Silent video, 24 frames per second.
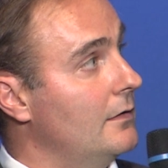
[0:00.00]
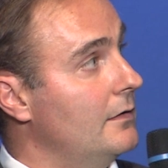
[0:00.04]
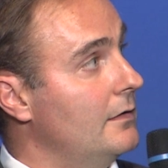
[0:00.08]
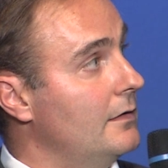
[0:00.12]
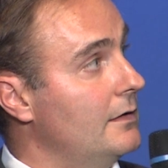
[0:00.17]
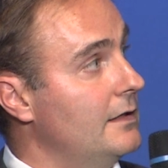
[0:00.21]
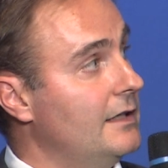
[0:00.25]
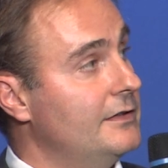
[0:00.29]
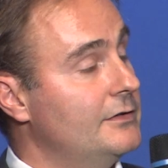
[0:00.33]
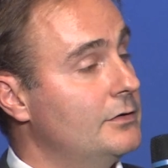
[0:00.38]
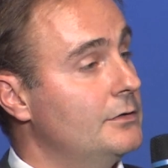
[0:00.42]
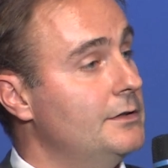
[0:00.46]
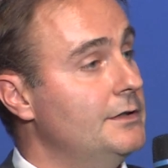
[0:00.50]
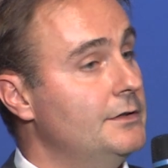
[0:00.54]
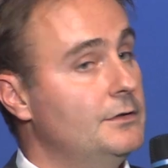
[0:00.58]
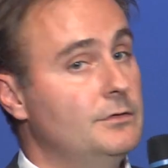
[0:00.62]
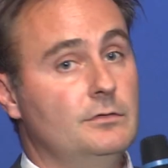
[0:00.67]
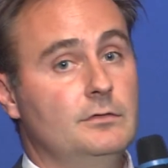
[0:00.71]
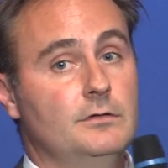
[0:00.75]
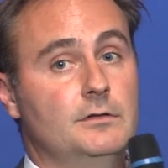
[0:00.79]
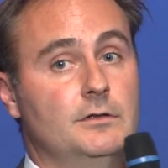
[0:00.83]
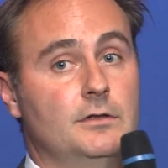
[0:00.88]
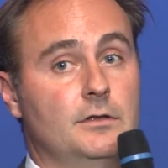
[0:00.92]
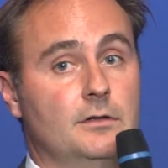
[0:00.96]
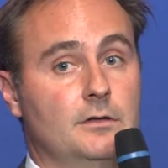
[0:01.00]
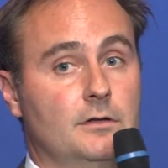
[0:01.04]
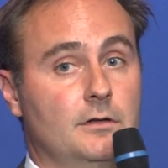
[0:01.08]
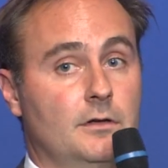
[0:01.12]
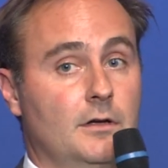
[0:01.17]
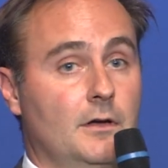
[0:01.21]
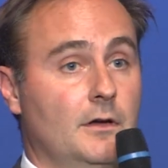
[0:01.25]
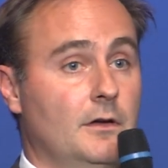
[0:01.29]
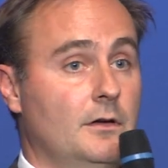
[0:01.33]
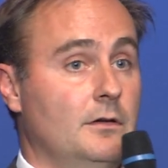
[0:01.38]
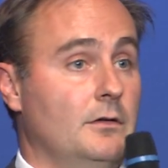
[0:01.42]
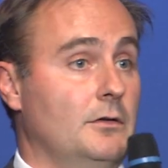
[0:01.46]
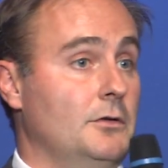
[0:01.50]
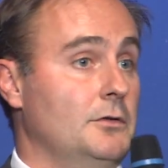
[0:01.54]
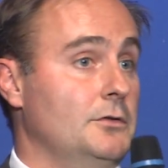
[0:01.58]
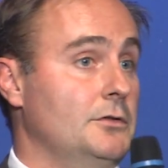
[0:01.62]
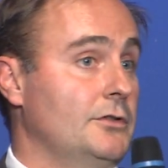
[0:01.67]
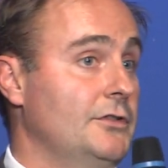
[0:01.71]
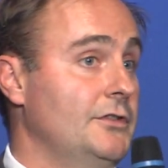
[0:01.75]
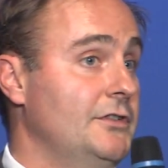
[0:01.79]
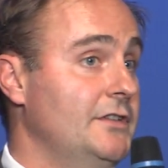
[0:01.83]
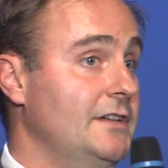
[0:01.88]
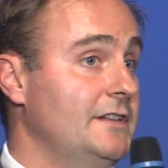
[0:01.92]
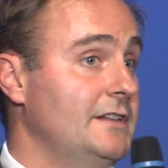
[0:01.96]
la solitude, dans
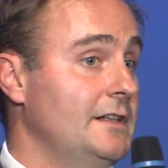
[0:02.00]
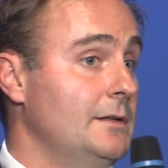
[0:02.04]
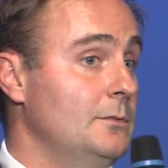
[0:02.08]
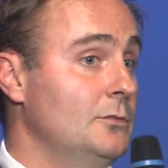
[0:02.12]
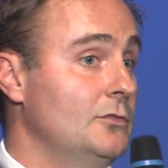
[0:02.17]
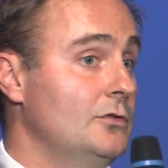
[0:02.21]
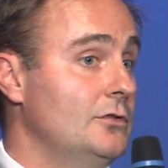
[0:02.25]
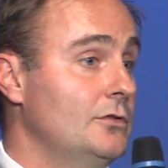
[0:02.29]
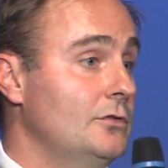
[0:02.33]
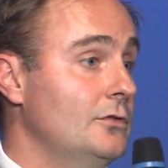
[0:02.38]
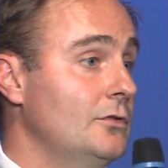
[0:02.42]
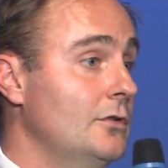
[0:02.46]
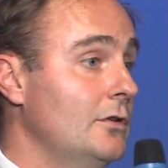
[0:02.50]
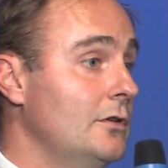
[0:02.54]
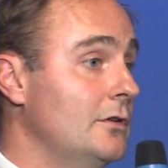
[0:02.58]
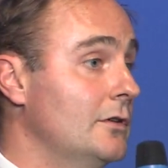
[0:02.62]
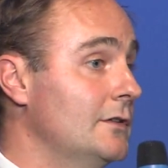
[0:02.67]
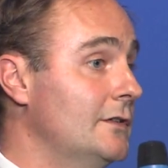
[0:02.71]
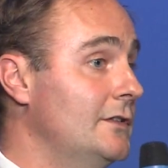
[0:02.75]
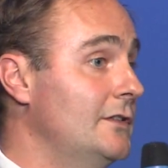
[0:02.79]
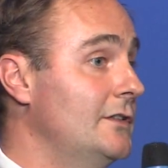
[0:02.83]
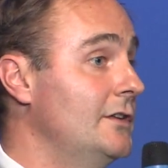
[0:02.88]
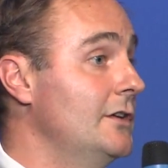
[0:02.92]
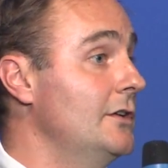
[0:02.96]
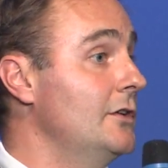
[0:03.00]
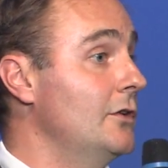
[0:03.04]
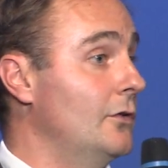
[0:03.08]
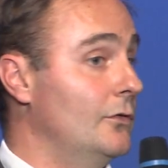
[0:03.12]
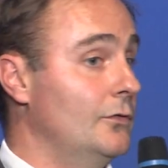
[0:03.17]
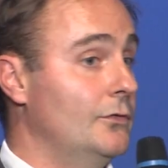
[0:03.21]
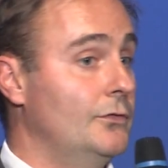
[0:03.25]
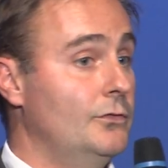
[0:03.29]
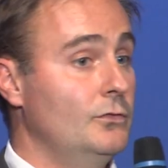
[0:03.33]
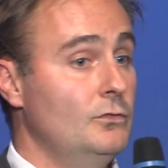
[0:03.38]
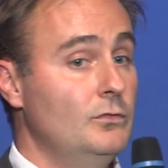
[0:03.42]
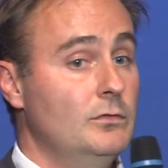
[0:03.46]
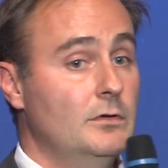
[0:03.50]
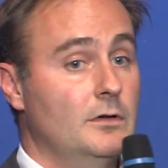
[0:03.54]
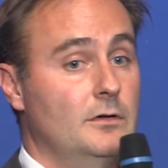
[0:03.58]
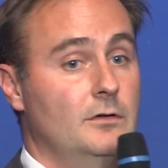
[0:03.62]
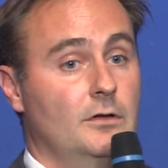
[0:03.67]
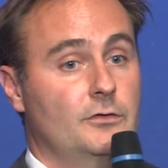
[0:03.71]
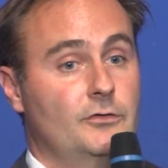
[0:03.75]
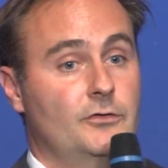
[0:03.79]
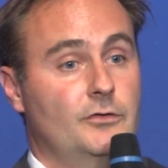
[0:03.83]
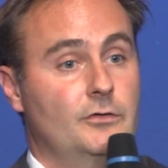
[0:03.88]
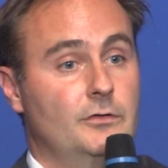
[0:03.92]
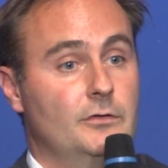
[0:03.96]
une certaine mesure, c'est vous,
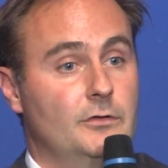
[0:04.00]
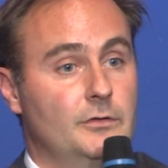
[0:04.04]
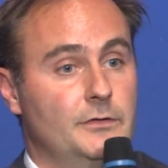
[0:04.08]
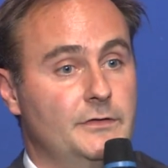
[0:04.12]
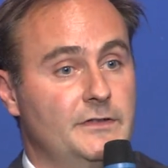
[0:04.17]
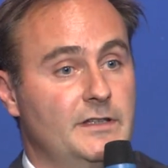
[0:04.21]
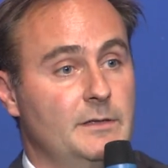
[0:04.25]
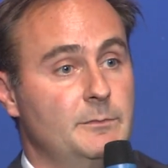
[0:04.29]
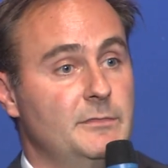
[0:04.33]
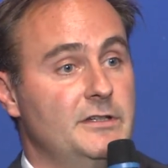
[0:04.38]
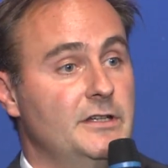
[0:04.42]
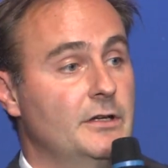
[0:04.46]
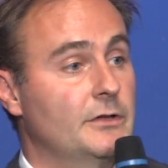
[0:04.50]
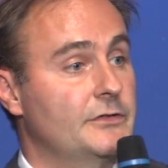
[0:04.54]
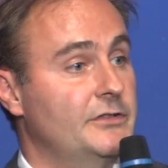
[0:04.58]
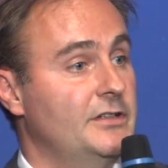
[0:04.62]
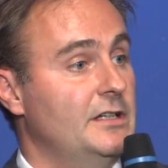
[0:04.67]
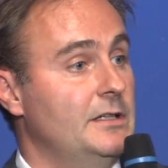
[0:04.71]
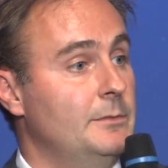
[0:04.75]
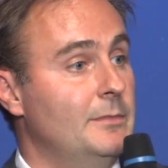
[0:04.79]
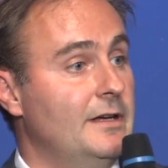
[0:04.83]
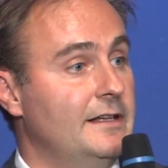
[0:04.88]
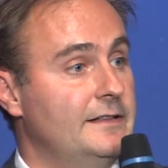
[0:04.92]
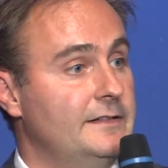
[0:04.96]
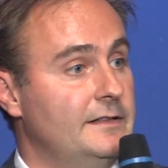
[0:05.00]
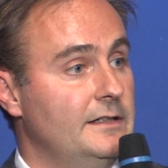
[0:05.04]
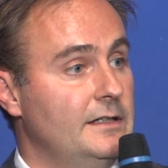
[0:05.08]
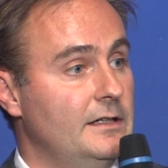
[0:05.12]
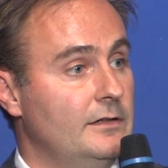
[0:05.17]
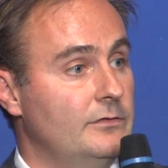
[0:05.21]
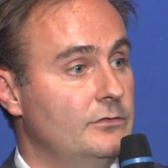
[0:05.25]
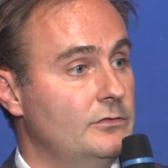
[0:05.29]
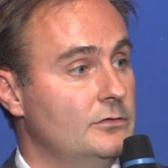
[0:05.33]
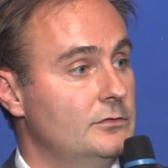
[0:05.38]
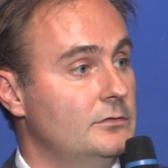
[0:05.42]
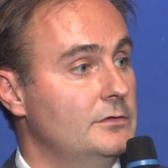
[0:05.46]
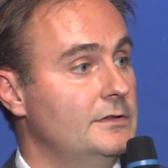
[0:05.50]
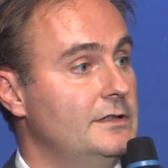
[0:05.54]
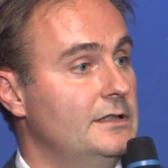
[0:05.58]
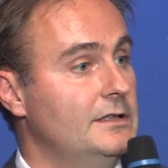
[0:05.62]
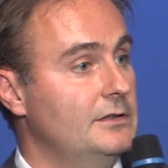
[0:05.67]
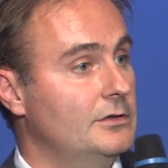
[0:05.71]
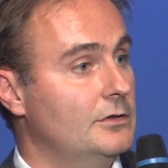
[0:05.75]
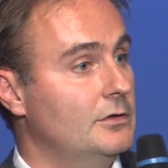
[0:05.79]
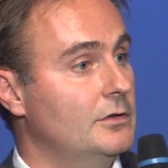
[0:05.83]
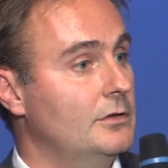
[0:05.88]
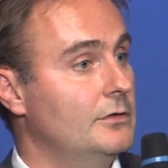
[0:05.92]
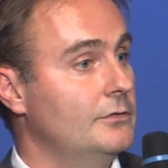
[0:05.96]
lorsque millions célibataire, vous nous
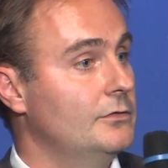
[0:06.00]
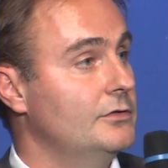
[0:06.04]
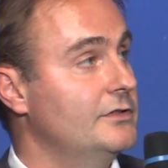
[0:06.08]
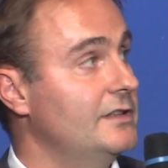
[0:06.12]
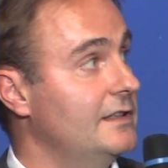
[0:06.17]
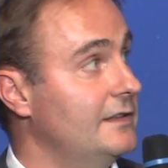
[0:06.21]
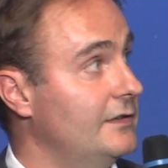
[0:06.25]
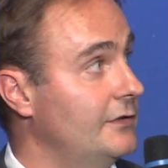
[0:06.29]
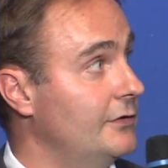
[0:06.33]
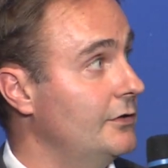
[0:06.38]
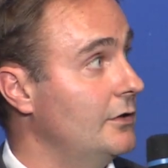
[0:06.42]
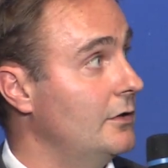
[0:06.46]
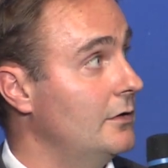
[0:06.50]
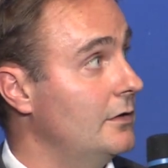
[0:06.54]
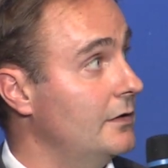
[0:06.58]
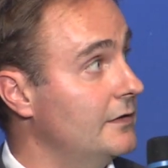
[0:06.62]
dites que vous êtes seul.